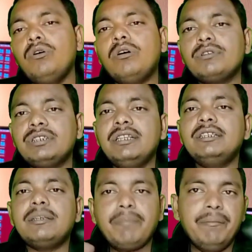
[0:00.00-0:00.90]
तो
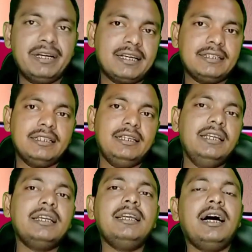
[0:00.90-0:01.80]
वो लोग जल्दी
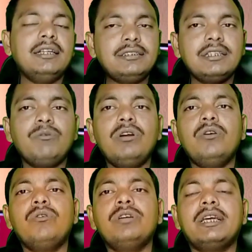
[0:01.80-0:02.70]
से पेमेंट करते हैं
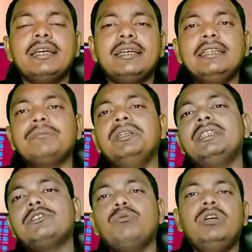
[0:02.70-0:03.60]
लेकिन अनसिक्योर
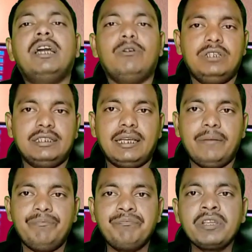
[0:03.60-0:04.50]
लोन के केस में
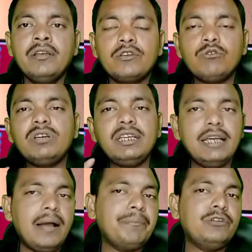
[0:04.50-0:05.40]
जस्ट उल्टा हो जाता है
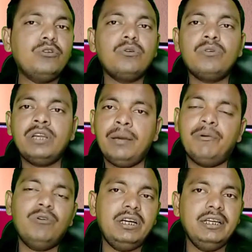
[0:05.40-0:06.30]
क्योंकि
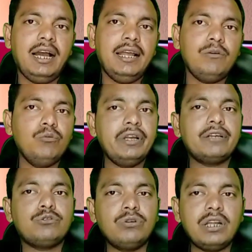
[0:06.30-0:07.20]
यहाँ पे जो लोन
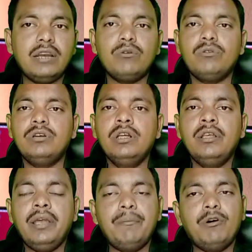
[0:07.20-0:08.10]
अमाउंट लिया है वो एक
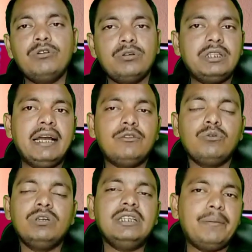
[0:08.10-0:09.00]
छोटा लोन
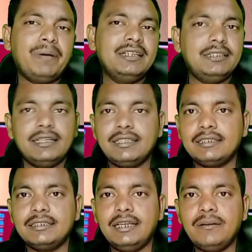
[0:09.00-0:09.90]
अमाउंट होता है दो
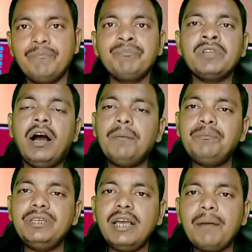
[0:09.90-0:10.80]
हज़ार पाँच हज़ार दस
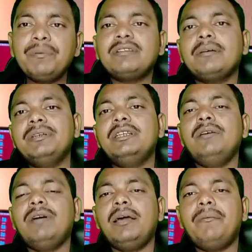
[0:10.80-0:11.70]
हज़ार अब
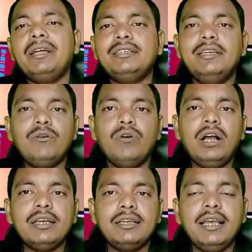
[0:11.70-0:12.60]
यहाँ पे समझने
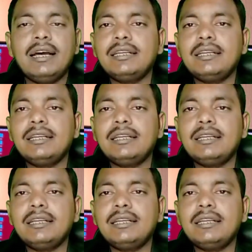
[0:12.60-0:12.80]
वाला बात